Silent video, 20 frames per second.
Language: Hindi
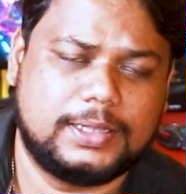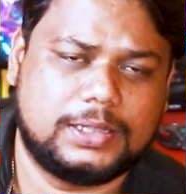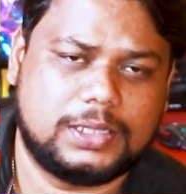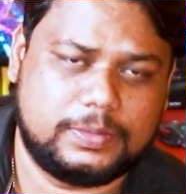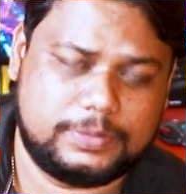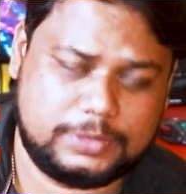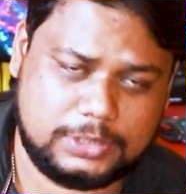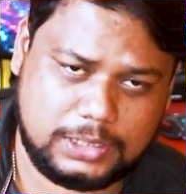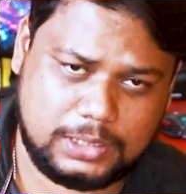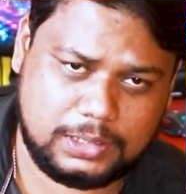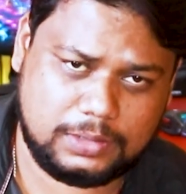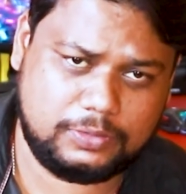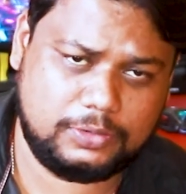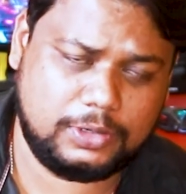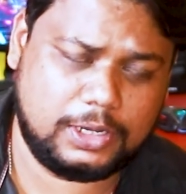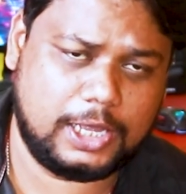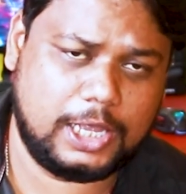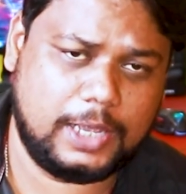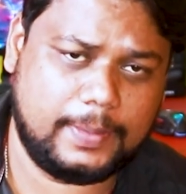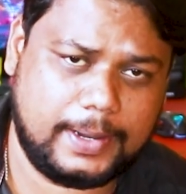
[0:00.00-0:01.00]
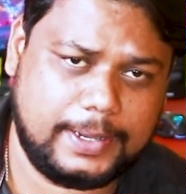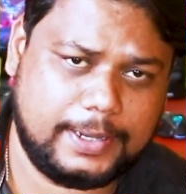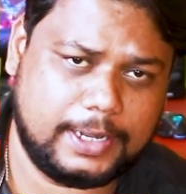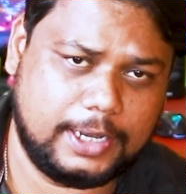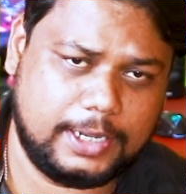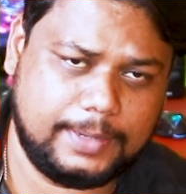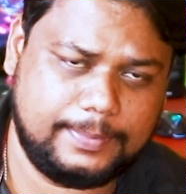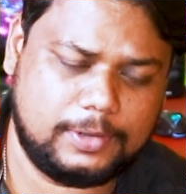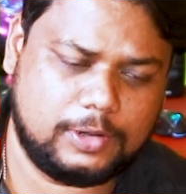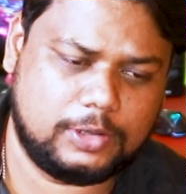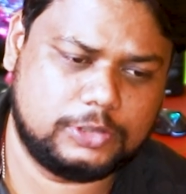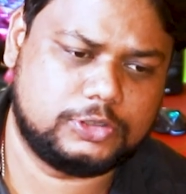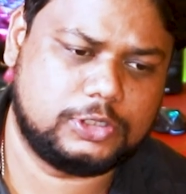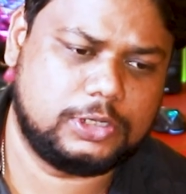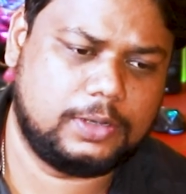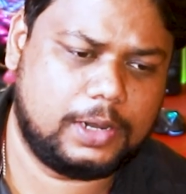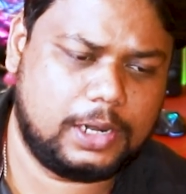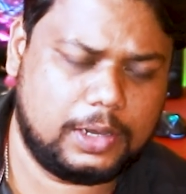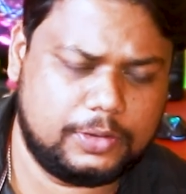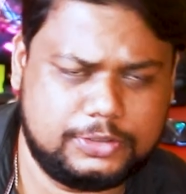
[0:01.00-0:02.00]
की तरफ से उनका एम आई थर्टीन भी लॉन्च
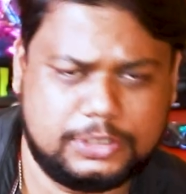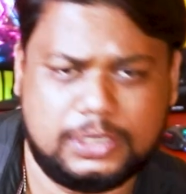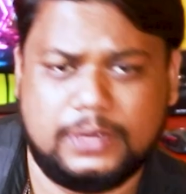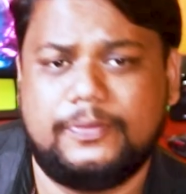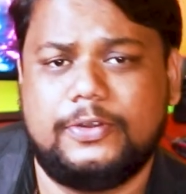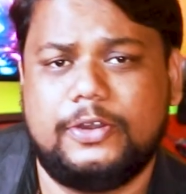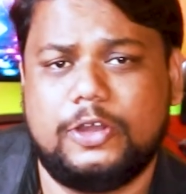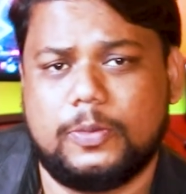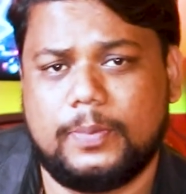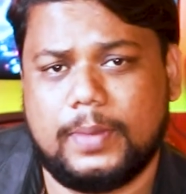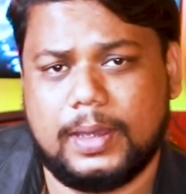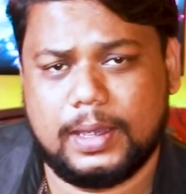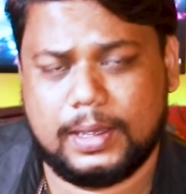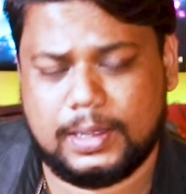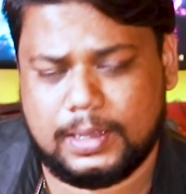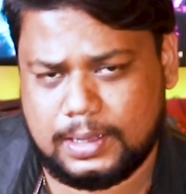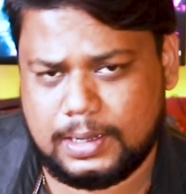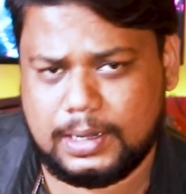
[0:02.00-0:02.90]
होने वाला है उसकी वीडियो मैं